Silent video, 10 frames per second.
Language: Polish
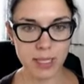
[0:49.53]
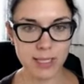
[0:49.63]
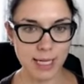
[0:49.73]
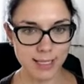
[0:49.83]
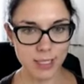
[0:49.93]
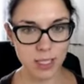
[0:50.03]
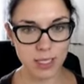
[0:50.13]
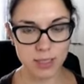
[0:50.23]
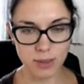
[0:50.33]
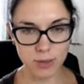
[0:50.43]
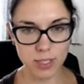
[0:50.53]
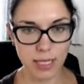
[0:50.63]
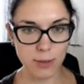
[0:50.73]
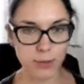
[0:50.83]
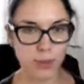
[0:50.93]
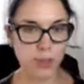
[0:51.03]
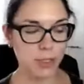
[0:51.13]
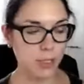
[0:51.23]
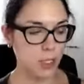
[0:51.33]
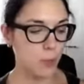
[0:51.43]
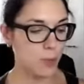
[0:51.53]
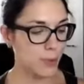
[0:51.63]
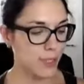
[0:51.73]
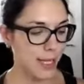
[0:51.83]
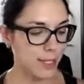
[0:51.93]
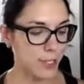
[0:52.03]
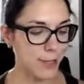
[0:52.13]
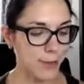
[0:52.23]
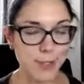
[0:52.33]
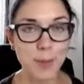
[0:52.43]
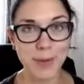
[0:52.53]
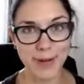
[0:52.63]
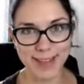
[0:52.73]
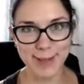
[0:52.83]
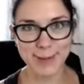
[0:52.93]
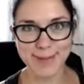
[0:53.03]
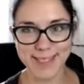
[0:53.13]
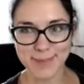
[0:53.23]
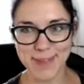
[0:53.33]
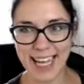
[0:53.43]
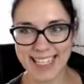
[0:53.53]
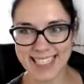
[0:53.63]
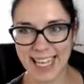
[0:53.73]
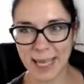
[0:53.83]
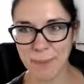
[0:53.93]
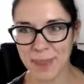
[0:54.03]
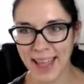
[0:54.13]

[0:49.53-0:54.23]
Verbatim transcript: z racji, że jest godzina już dosyć późna, jeżeli chodzi o poranną inspirację.